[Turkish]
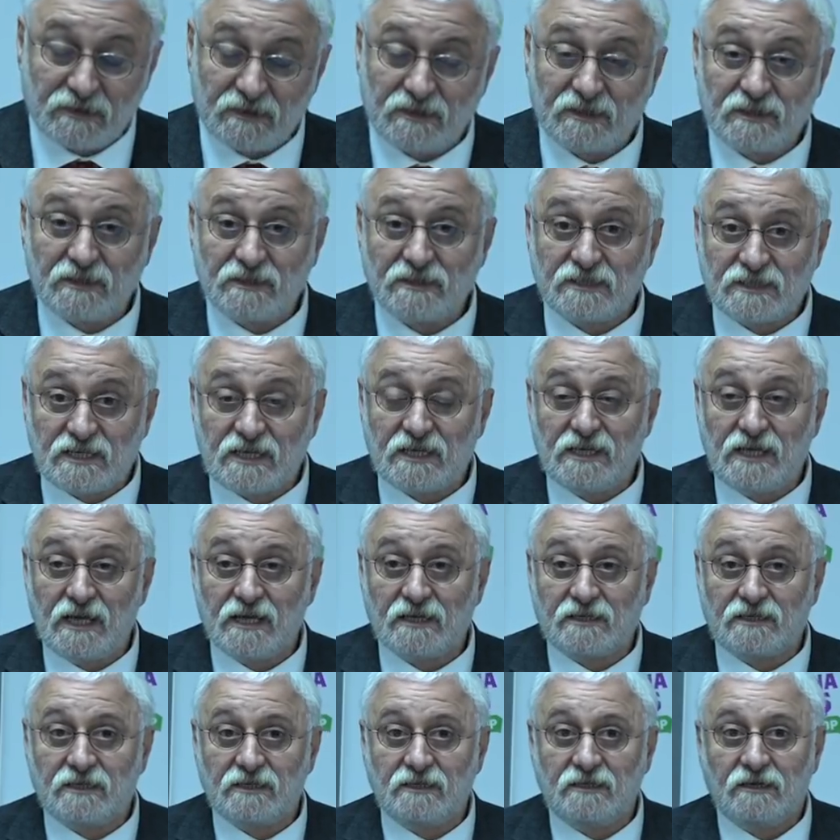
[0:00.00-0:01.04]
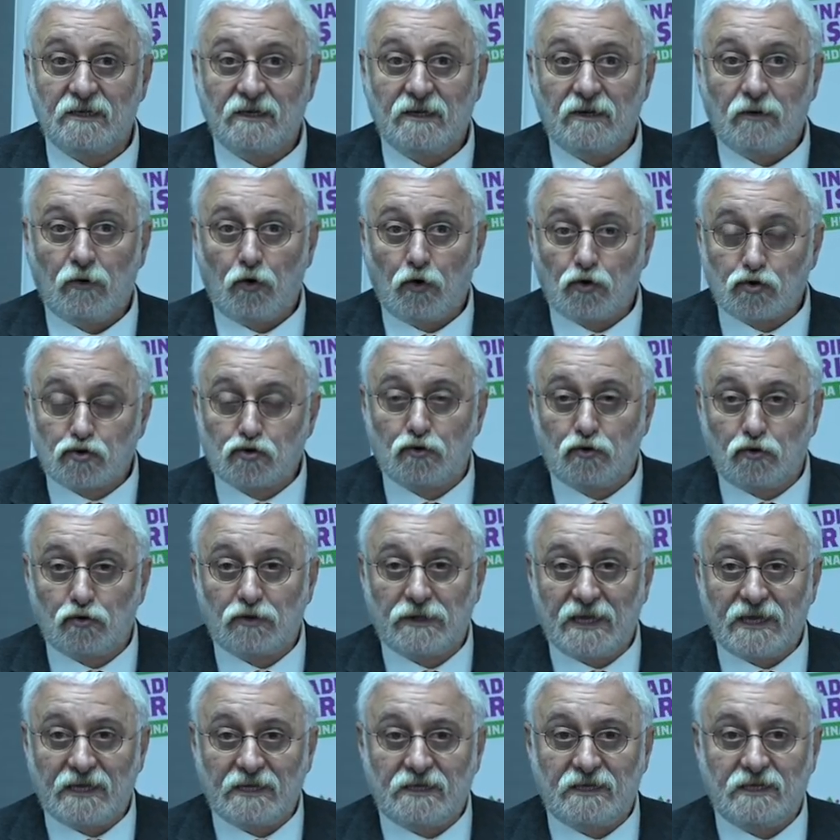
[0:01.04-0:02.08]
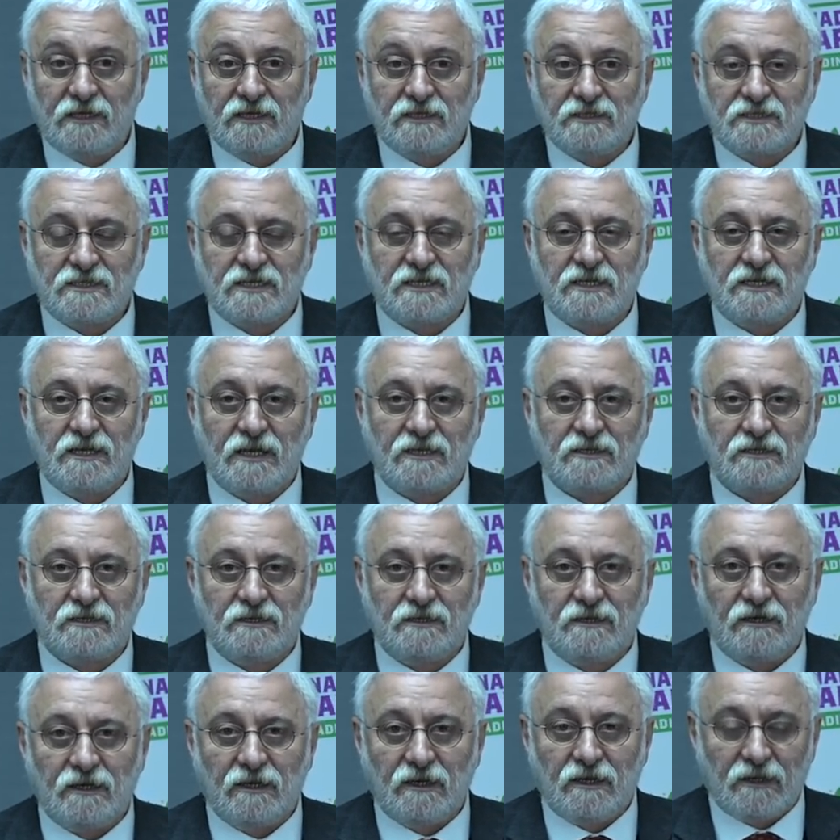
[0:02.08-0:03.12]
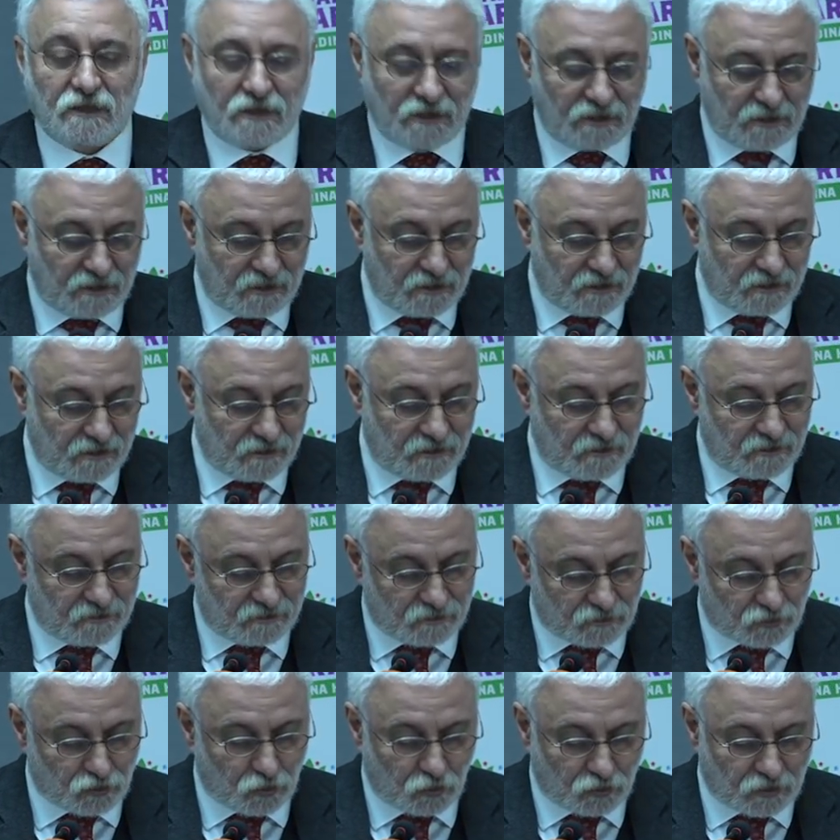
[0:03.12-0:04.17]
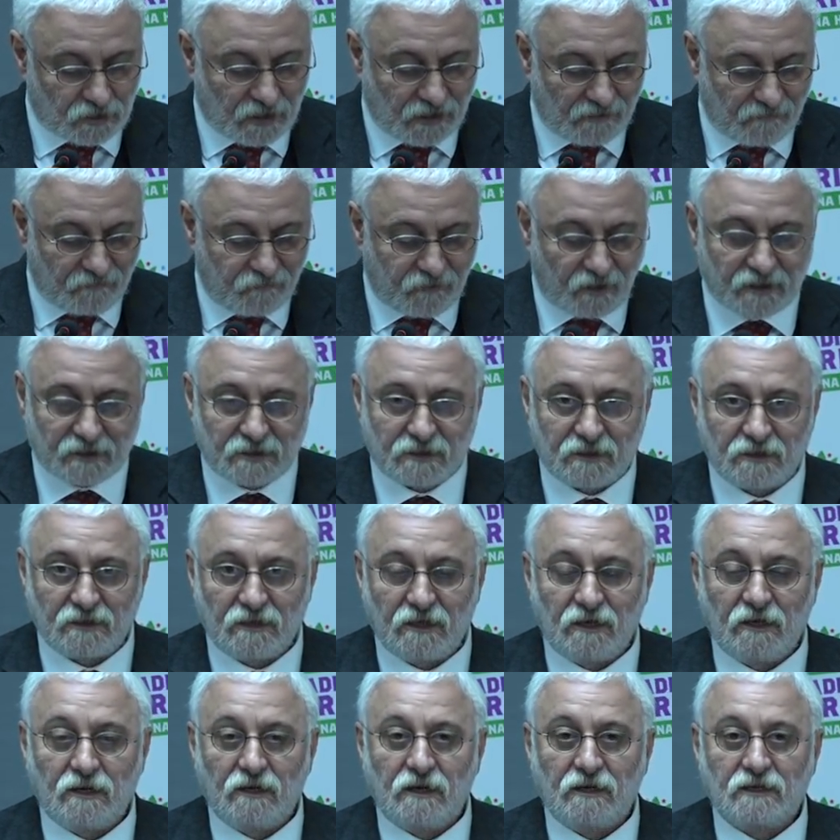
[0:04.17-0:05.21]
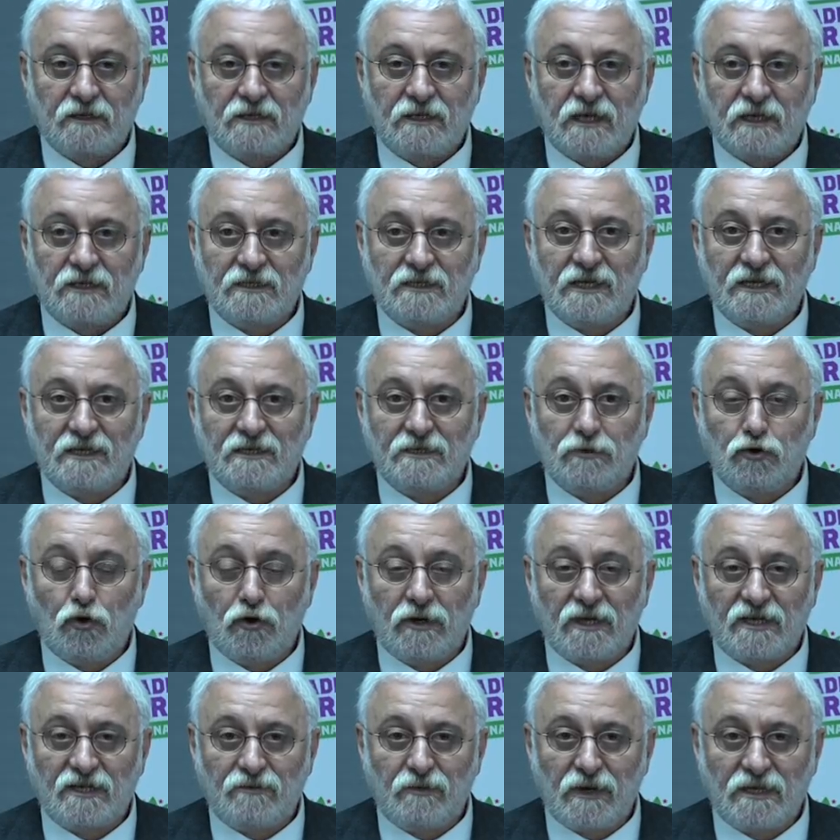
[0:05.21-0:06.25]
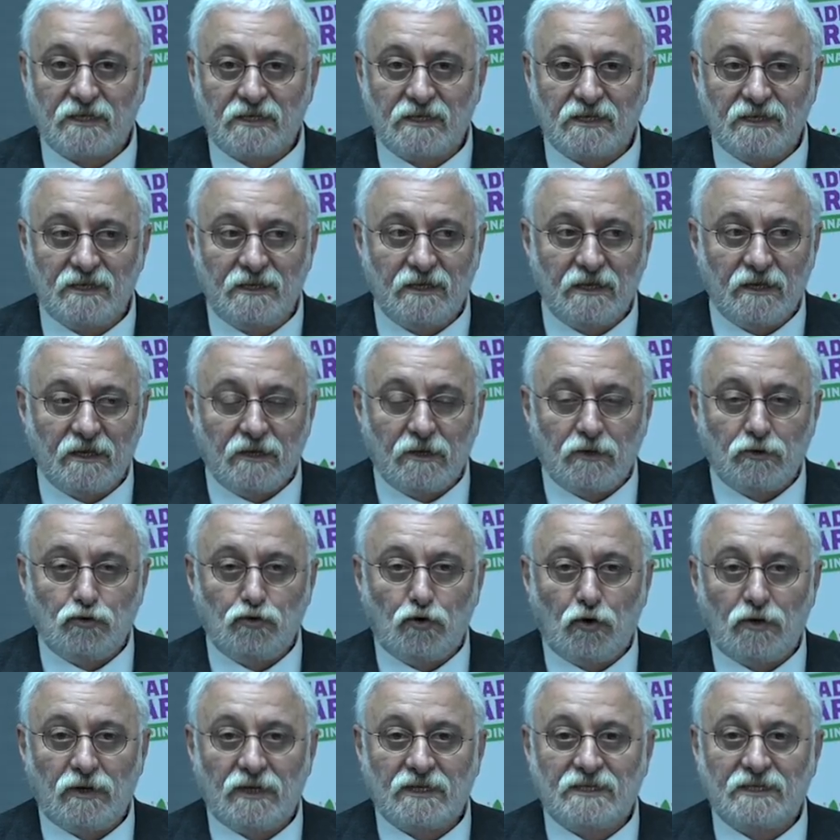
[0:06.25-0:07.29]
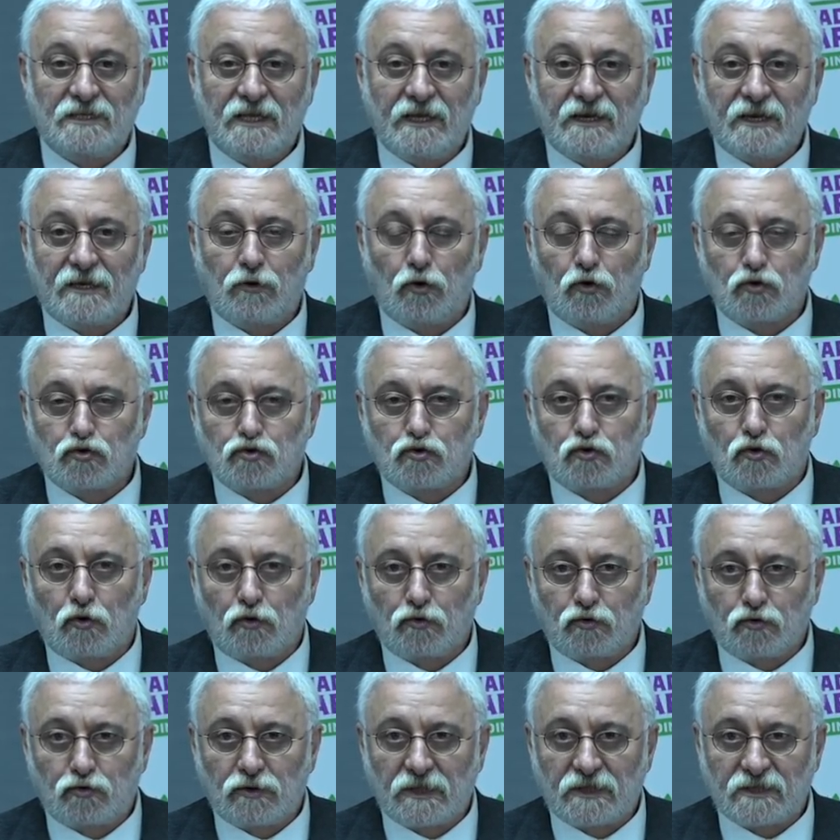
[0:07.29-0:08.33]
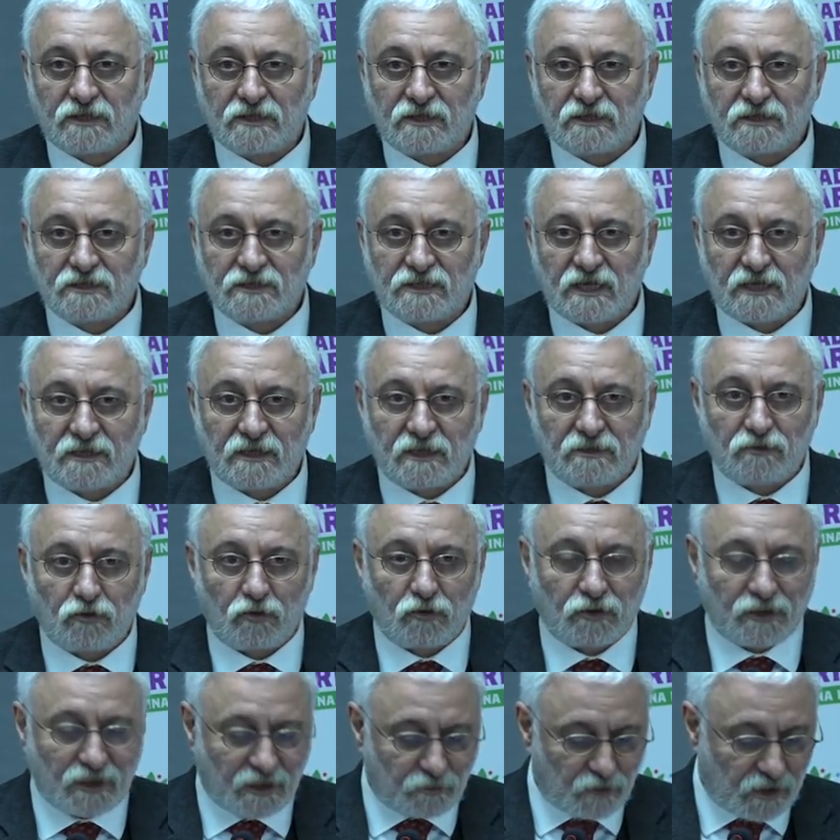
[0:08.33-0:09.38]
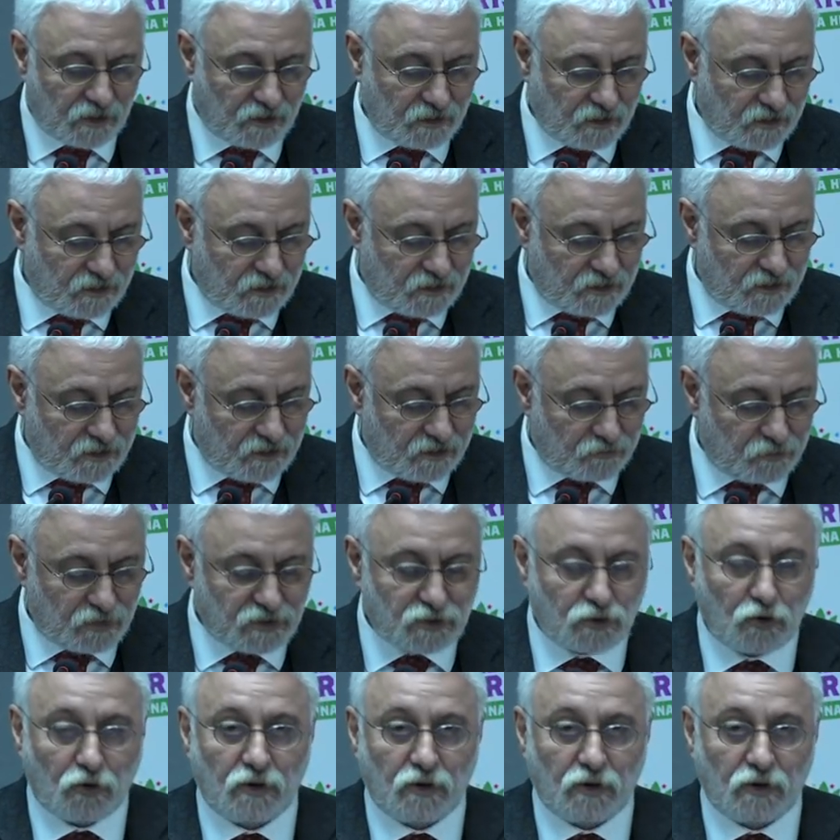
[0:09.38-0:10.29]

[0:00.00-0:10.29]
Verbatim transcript: zihniyeti, özgürlükle ilgili zihniyeti e, çok daha farklı. Kendilerini yönetmek değil, yönetilerek özgür olduklarını zannediyorlar ama e, biz